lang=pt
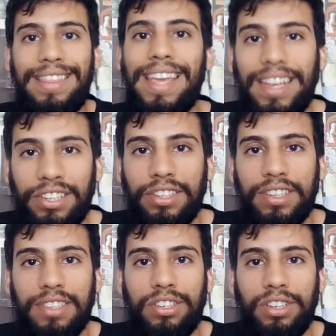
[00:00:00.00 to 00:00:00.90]
deixa
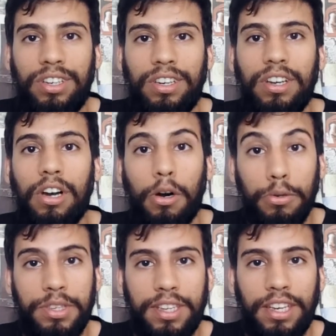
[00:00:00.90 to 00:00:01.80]
de existir.
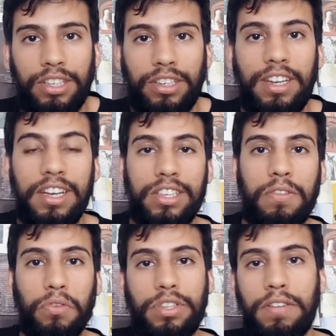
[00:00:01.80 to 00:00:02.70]
Ou seja,
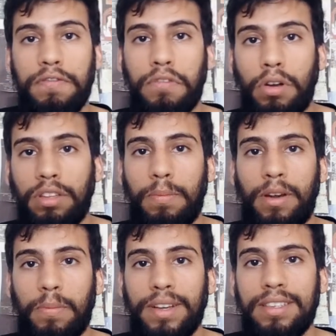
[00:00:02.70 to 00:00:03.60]
se você volta
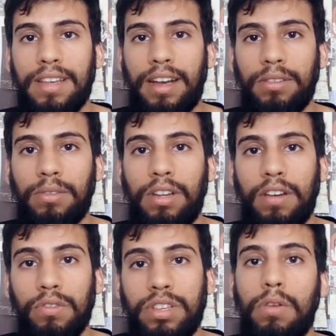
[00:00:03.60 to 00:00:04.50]
para o passado,
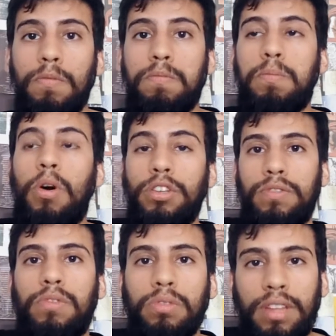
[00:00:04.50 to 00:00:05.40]
você não
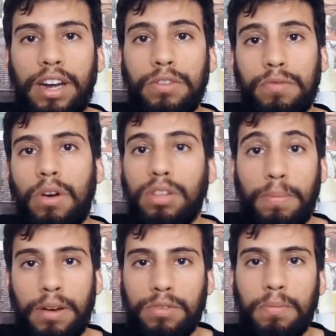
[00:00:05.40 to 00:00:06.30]
pode voltar de
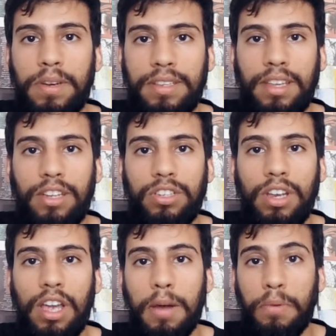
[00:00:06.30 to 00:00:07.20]
volta para o seu presente,